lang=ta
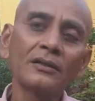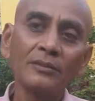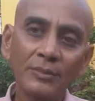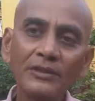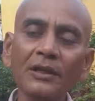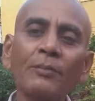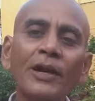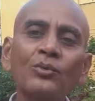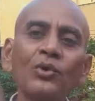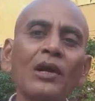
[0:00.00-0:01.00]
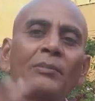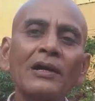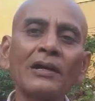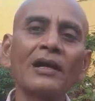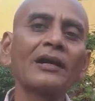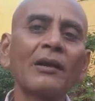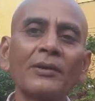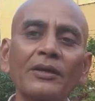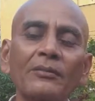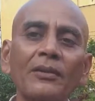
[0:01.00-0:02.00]
இப்படித்தான் பல ஊர்களை பல நாடுகள்
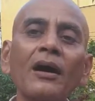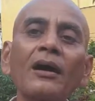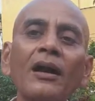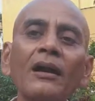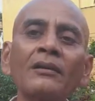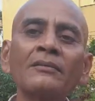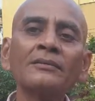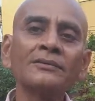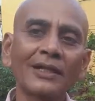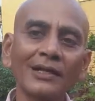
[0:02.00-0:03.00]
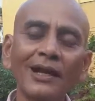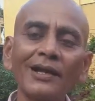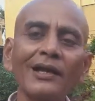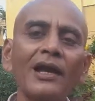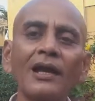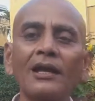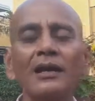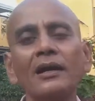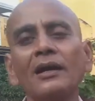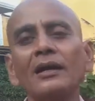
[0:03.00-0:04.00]
அமைக்கும் ஆனால் தற்காலிக
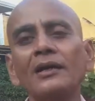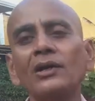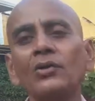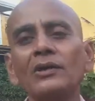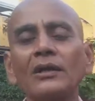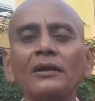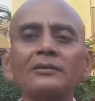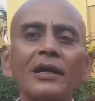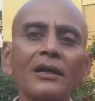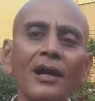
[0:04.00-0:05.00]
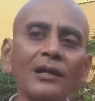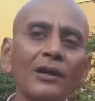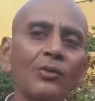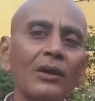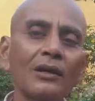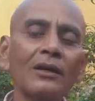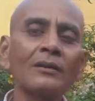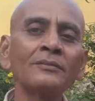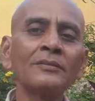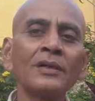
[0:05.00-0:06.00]
நீரோட்டங்கள் தற்காலிக குளங்கள்
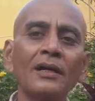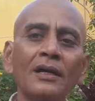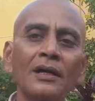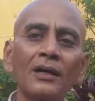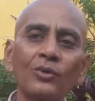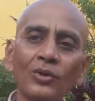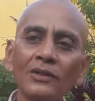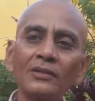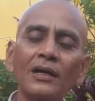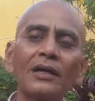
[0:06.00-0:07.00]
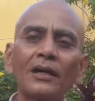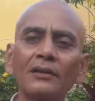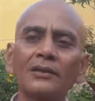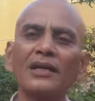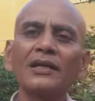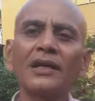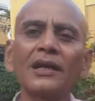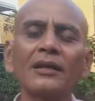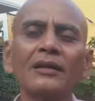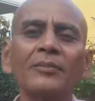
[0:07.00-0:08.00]
குறைந்த
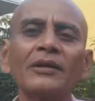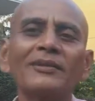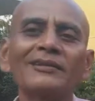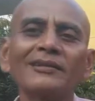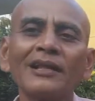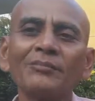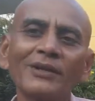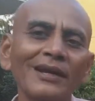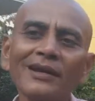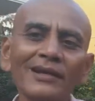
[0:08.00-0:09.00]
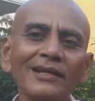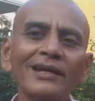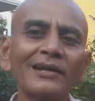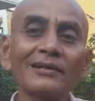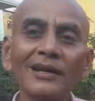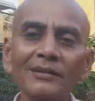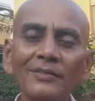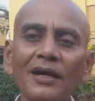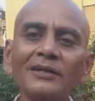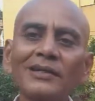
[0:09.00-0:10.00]
தண்ணீரை பயன்படுத்துதல் இப்படிலாம் நிறைய இருக்குது இதெல்லாம்
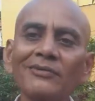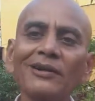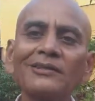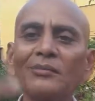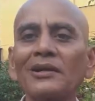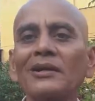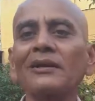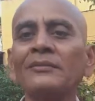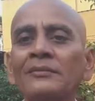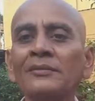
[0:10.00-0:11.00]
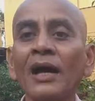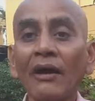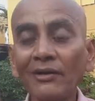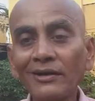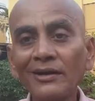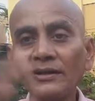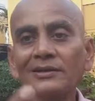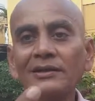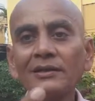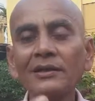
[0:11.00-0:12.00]
அறிந்தவர்கள் தமிழர்கள் அவர்கள் நினைத்து